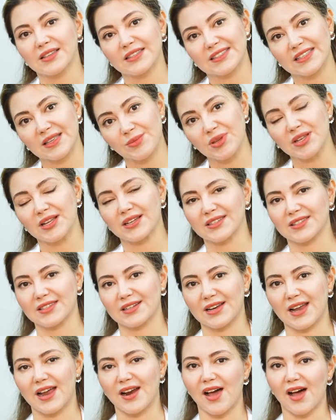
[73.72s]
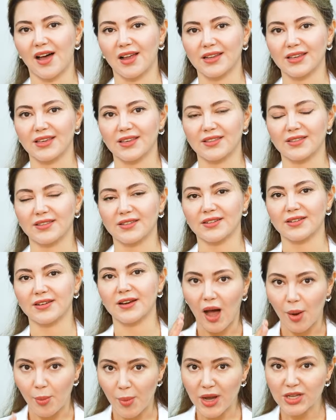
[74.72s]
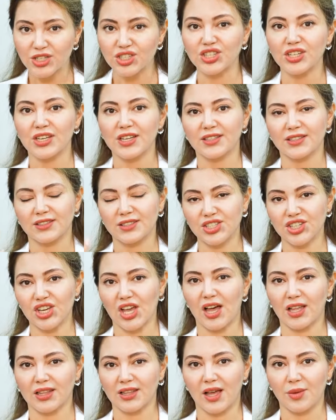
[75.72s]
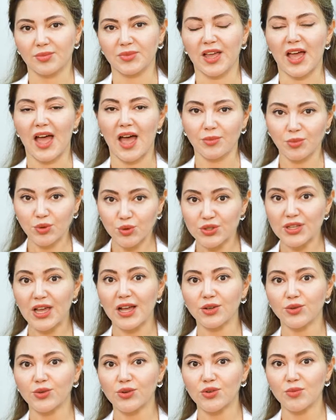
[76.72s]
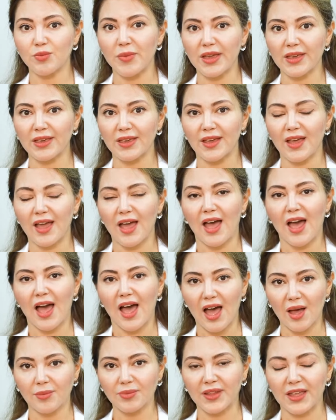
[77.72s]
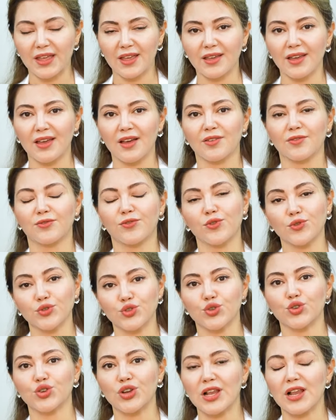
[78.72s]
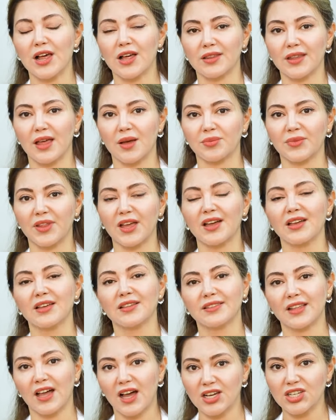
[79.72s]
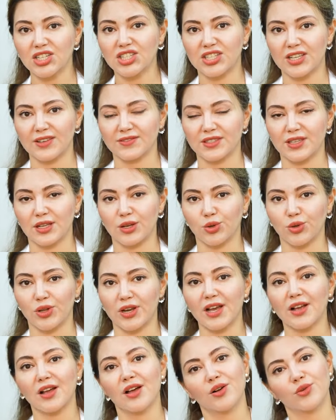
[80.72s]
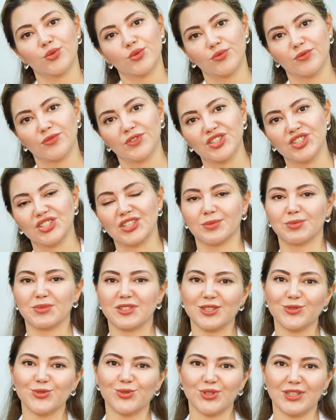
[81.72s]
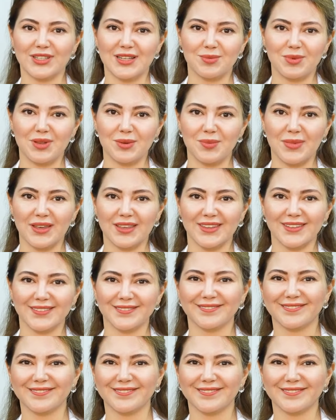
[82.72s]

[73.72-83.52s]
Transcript: zemin hazırlar hale getirir. Amaç dış anlamda hem güzel görünmek hem de fonksiyonel anlamda daha işlevsel olarak vajinamızı kullanabilmek.